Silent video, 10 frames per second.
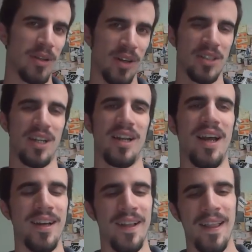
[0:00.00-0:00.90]
meglio lasciare
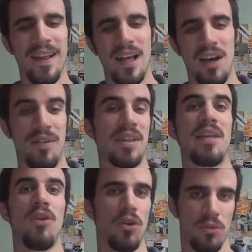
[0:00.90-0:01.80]
là,
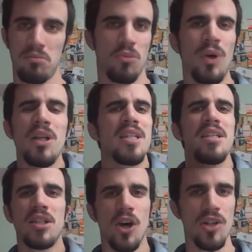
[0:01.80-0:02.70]
affettivo,
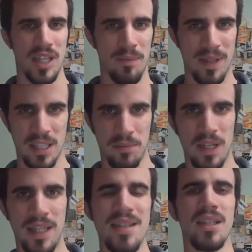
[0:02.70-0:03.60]
qualsiasi cosa che passa per
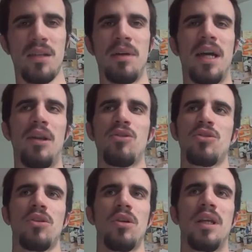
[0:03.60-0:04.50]
la testa che magari non
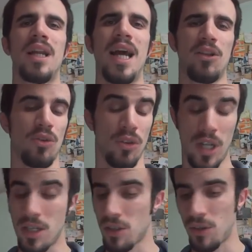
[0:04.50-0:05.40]
sono in grado, non
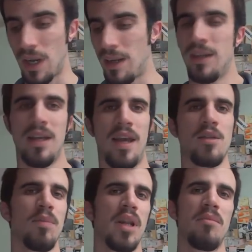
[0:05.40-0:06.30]
riescono a
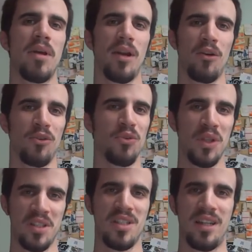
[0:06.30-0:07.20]
esprimere con
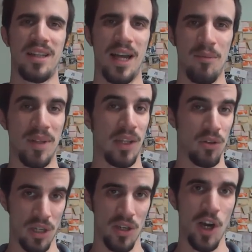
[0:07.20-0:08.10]
tutta sincerità
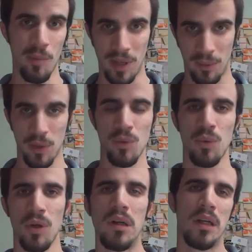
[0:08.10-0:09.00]
mettendosi il nome a
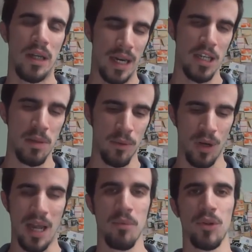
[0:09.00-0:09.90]
qualcuno e le esprimono
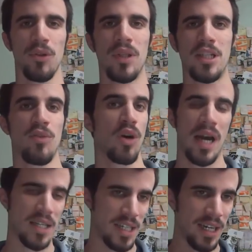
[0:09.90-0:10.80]
là in modo da
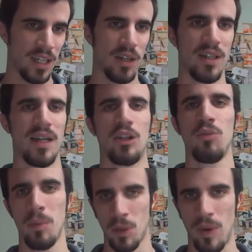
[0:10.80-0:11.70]
sfogarsi, anche nato
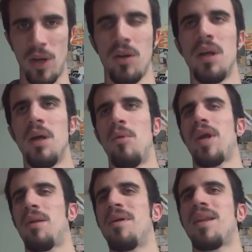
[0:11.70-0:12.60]
un po' per quello. Poi
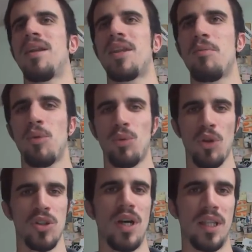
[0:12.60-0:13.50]
chiaramente nel tempo
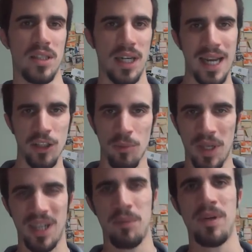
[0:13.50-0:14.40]
tutto ciò è degenerato
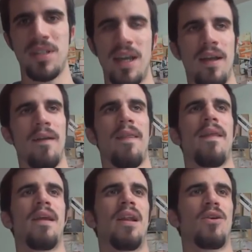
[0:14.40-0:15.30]
perché di per sé
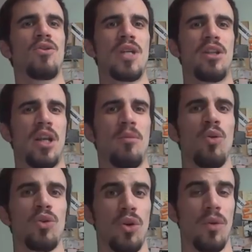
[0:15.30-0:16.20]
il concetto era
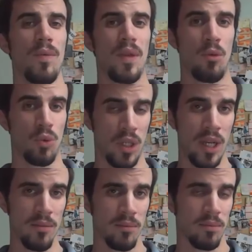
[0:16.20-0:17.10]
molto
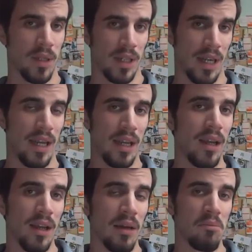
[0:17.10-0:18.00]
utile
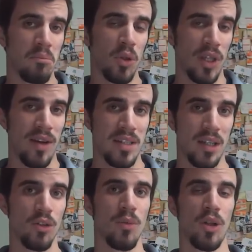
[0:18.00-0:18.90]
perché poteva essere
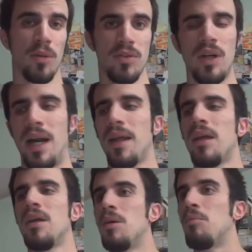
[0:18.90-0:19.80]
anche un modo per
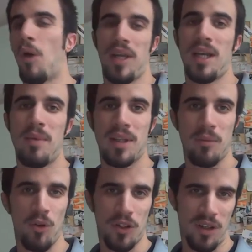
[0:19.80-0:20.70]
sfogare. Poi chiaramente
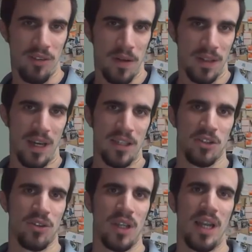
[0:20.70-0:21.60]
molti ovviamente
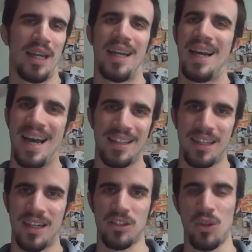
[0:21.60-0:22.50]
lasciano delle
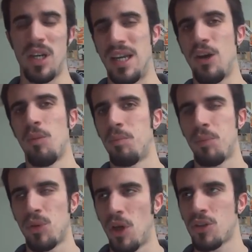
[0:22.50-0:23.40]
cagate, castronerie o
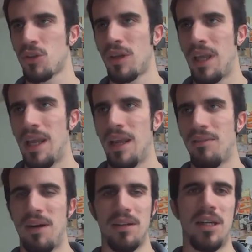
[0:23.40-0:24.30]
piuttosto che
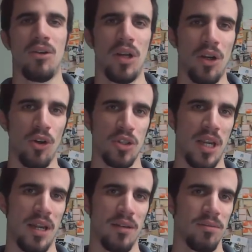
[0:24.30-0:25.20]
fa, dicono le
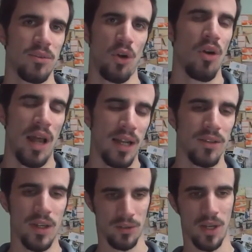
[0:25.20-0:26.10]
cose
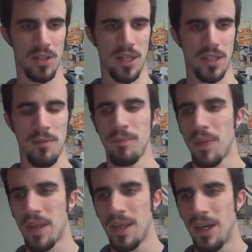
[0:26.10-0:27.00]
trollando ecco, la gente.
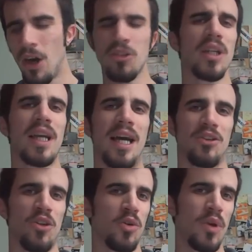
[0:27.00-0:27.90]
Ho
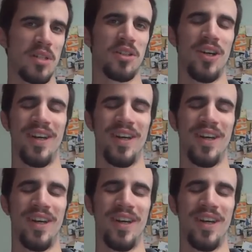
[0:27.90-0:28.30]
cercato in questo,